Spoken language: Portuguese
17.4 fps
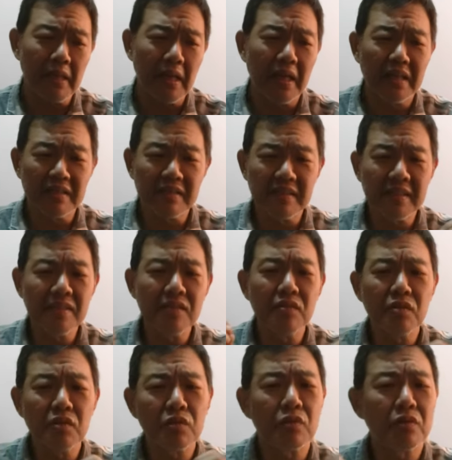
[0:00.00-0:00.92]
às vezes
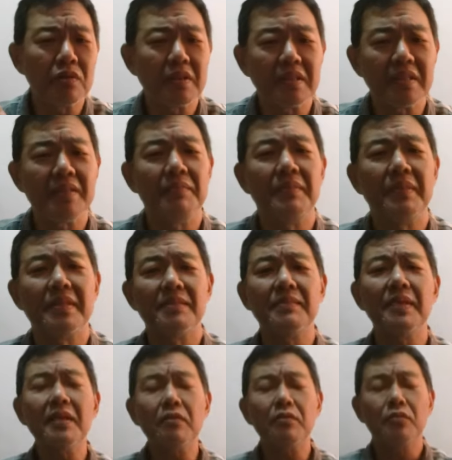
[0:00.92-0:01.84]
não encontra da
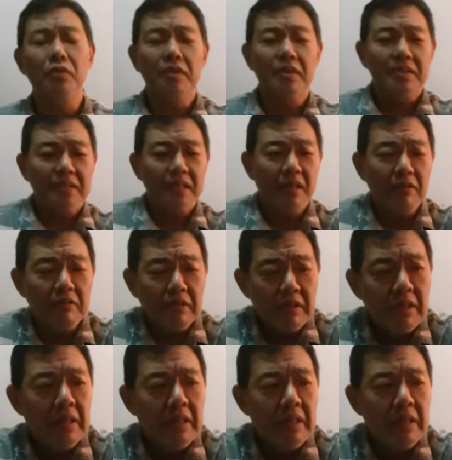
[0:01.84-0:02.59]
mesma cor tal.